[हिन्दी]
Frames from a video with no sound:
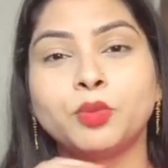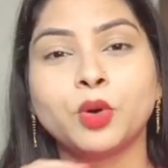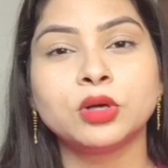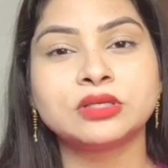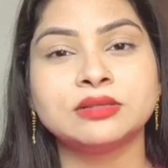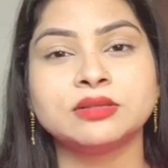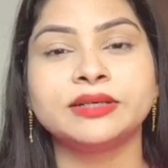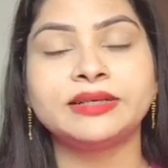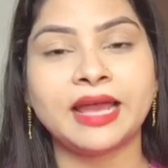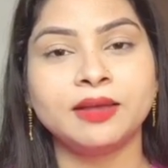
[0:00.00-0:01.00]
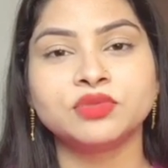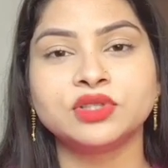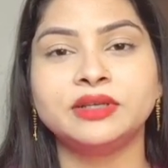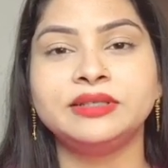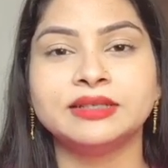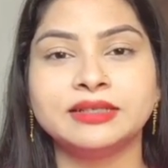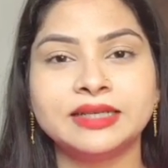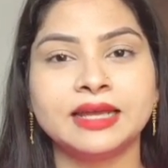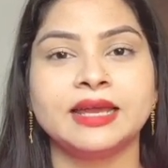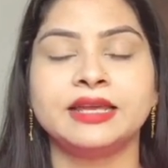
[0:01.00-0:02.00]
बहुत टाइम से
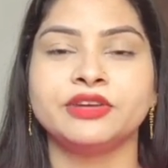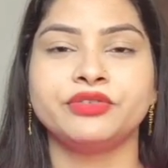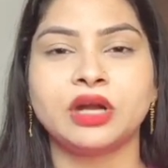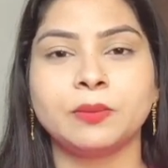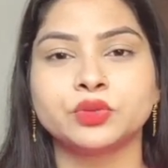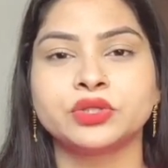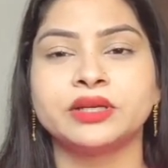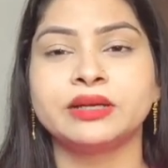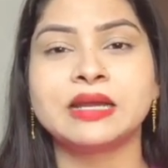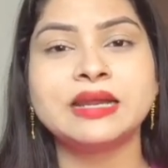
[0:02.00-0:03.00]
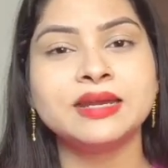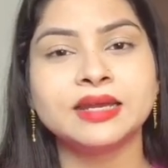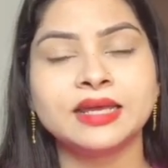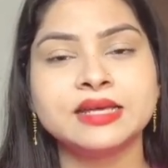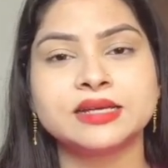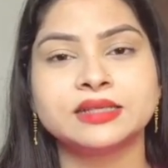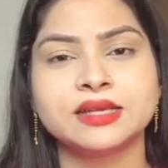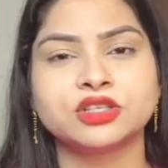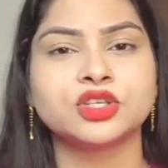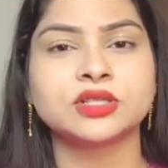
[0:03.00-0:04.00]
डर्ट है या फिर आप उसे क्लीन नहीं
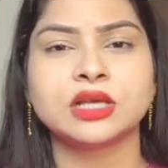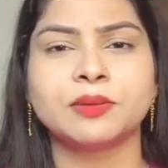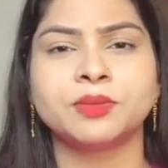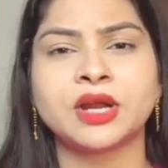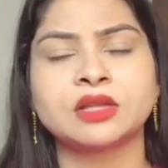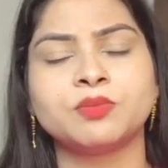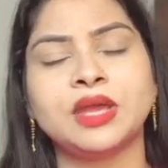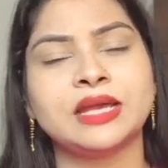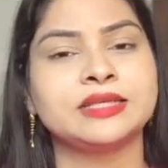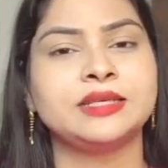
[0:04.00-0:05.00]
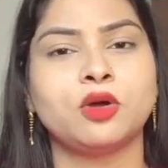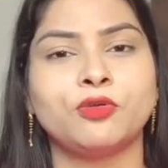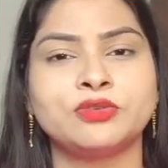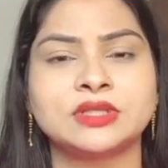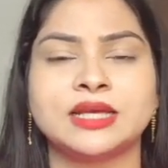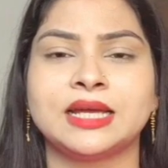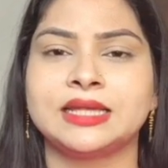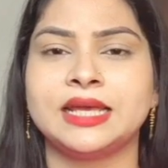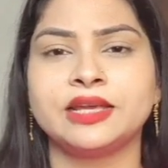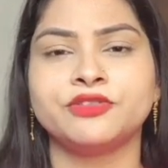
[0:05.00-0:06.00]
करते अच्छे से आप रात में ऐसे ही ऑफिस से
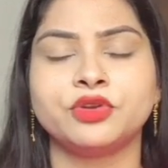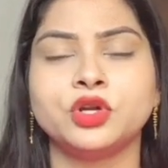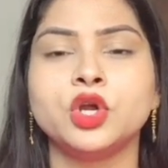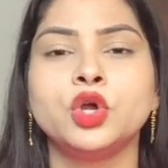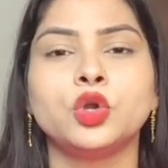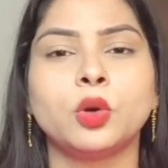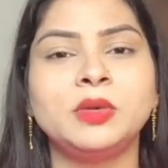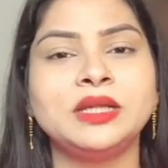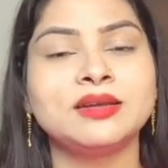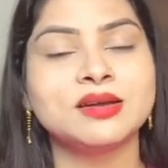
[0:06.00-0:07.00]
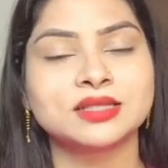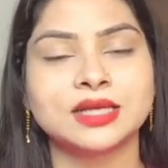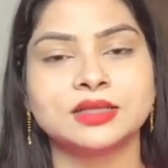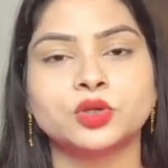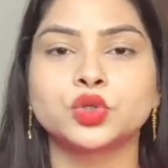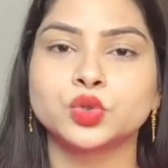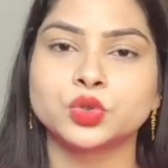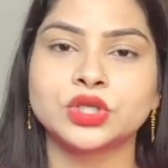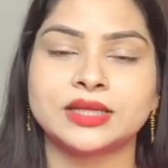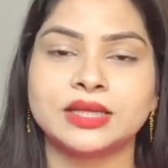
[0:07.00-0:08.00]
आते हैं या फिर नॉर्मली थक जाते हैं और
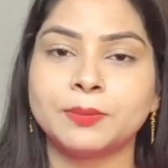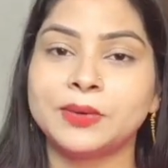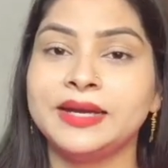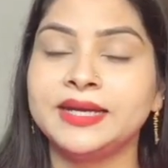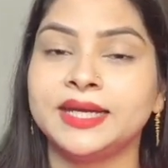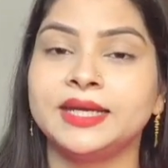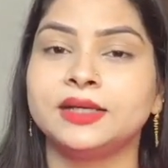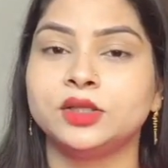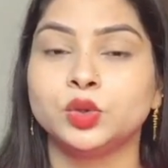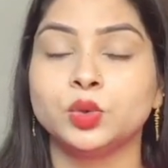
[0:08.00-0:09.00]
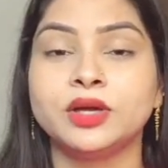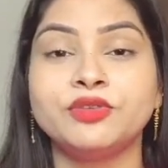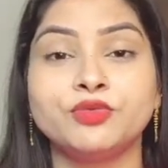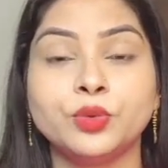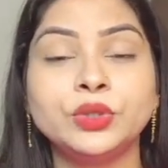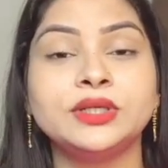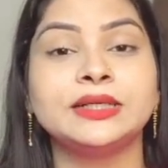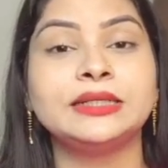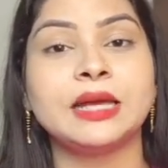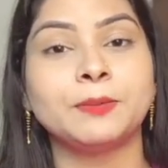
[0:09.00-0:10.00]
सो जाते हैं आप क्लीन नहीं करते तो अगर वो
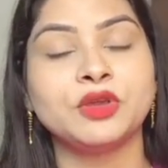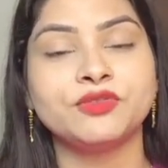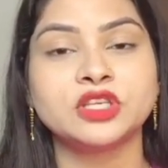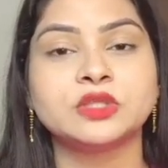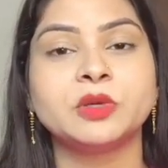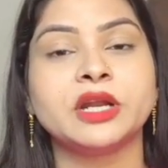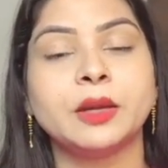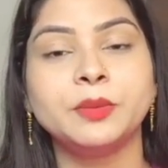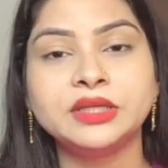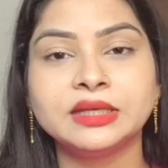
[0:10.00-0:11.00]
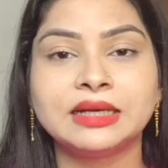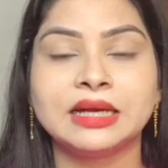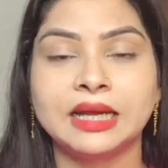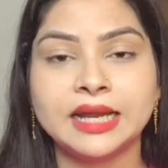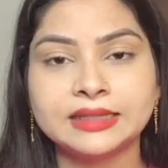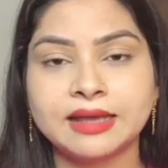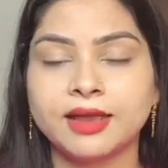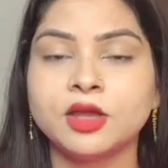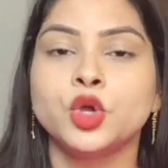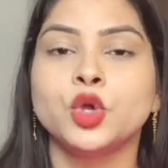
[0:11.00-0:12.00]
डर्ट आपके फेस पर अभी तक कलेक्ट
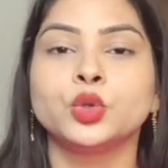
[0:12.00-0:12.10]
है